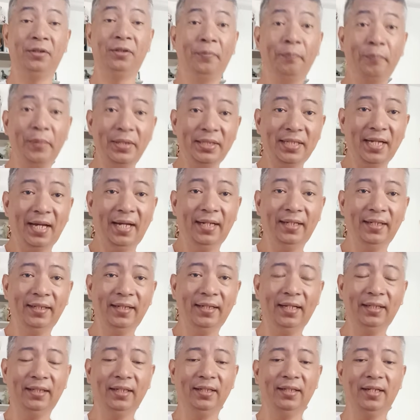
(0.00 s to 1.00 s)
Umpisahan
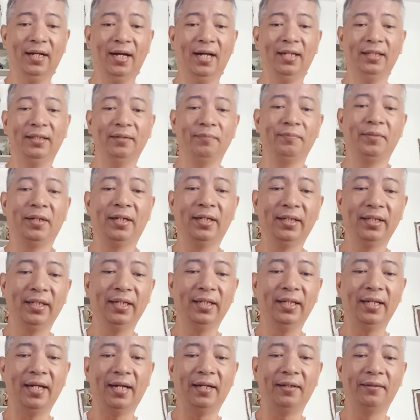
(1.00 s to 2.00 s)
na natin ang ating mga
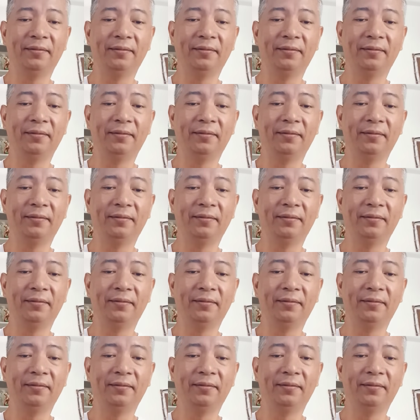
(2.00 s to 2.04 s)
giya.